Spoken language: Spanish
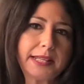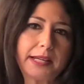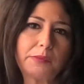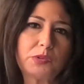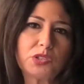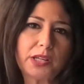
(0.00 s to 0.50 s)

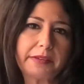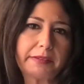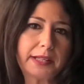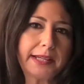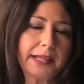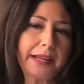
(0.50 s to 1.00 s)
tenemos que
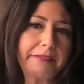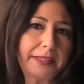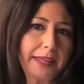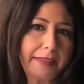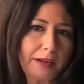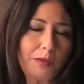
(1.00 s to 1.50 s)
ver que la
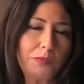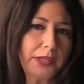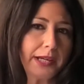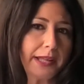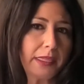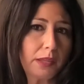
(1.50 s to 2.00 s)
vía de
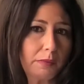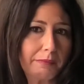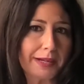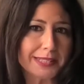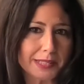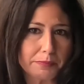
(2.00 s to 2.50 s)
comunicación
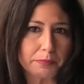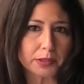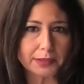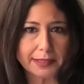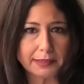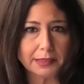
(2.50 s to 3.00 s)
más
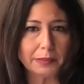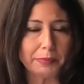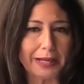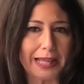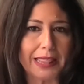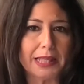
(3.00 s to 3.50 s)
importante
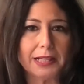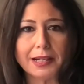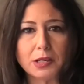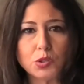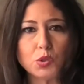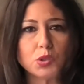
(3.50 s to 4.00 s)
para
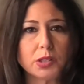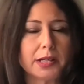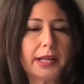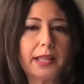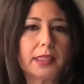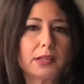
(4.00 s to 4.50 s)
acercar sus
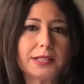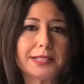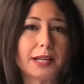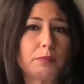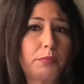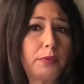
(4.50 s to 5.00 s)

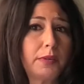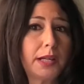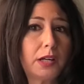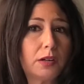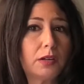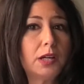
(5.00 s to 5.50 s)
creaciones al
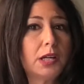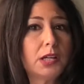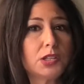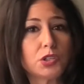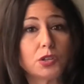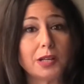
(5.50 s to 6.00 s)
público
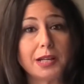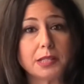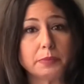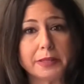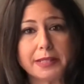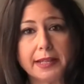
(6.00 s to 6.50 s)
son
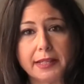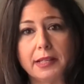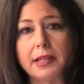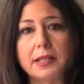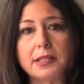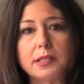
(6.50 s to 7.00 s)
las
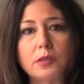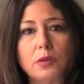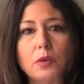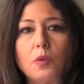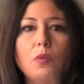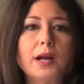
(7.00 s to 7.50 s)
pasarelas,
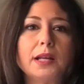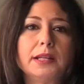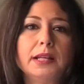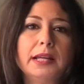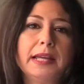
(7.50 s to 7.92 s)
con lo cual